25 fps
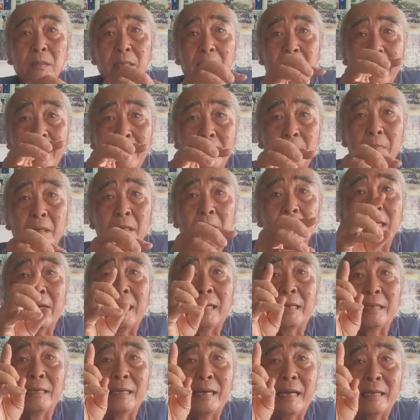ta mới
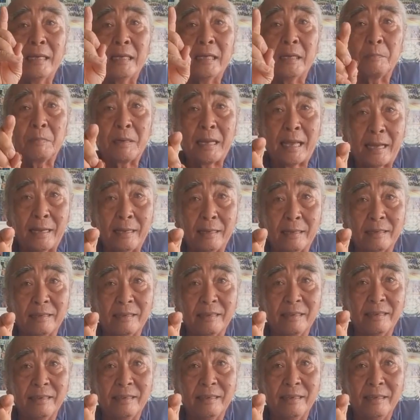thành các nghiệp nặng
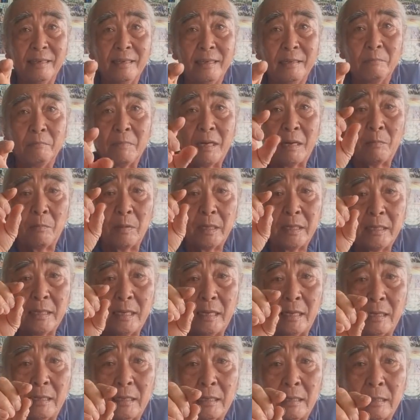mà yeah. Dạ. bây
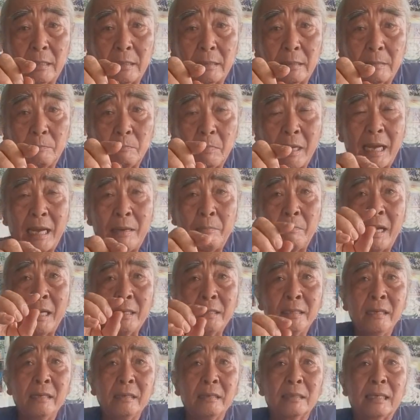giờ may
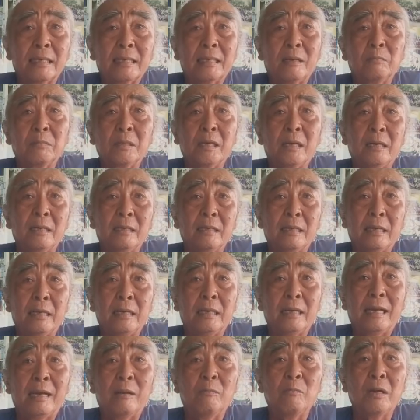mắn nhất là trong thời
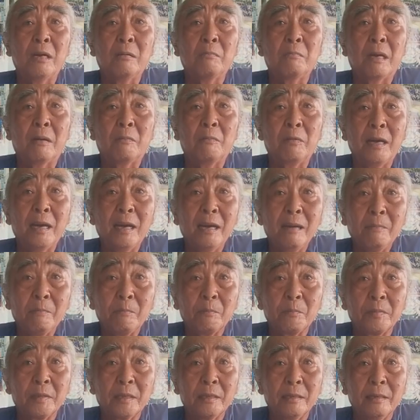kỳ hạ môn mạt pháp
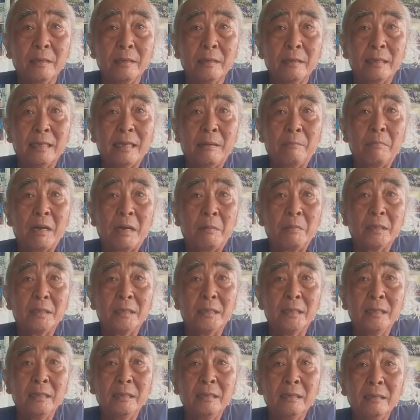năm
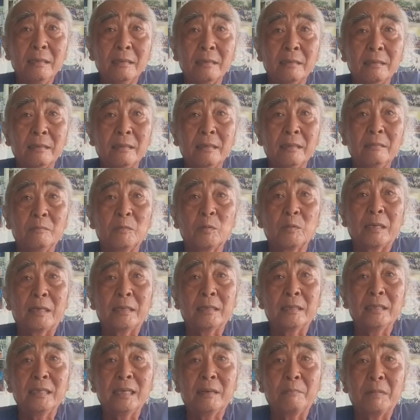39
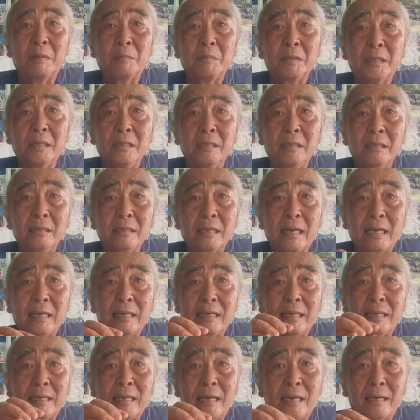1939 đức thầy
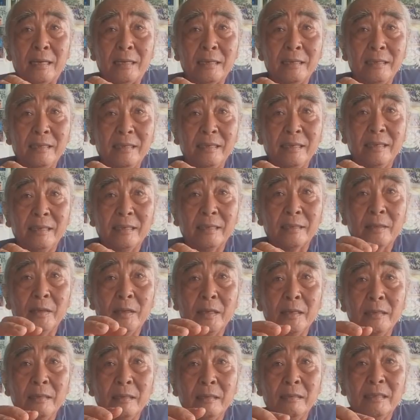ra đời
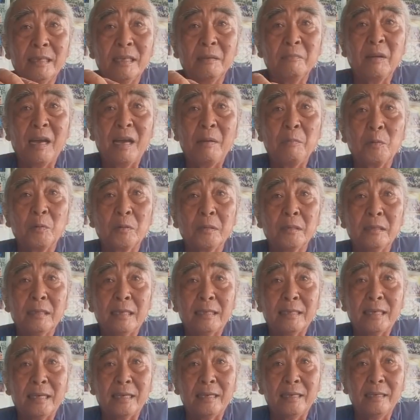tiên dương chánh pháp của người
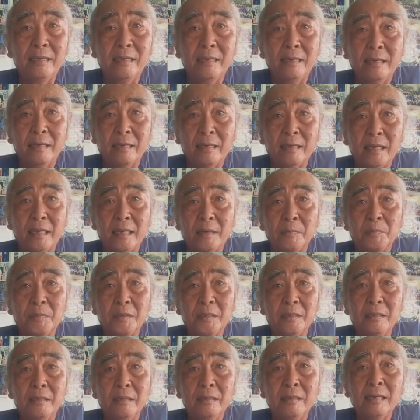là gì nghiệp
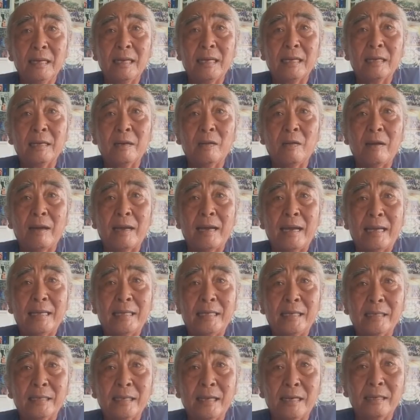chướng lăng loạn hại
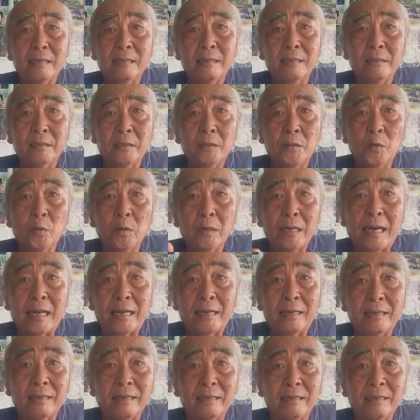sát thân chuông
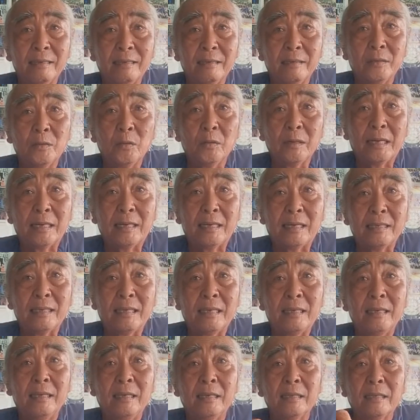lành chuông lành là
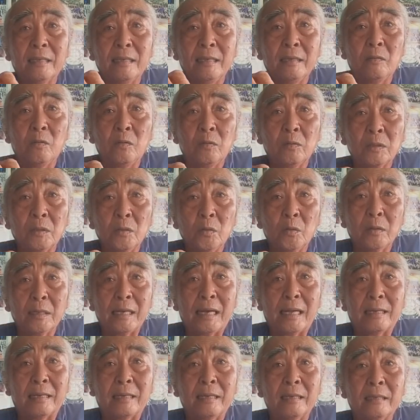gì tiêu chuông
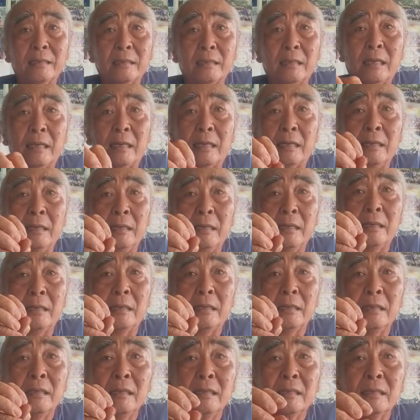lành á là đức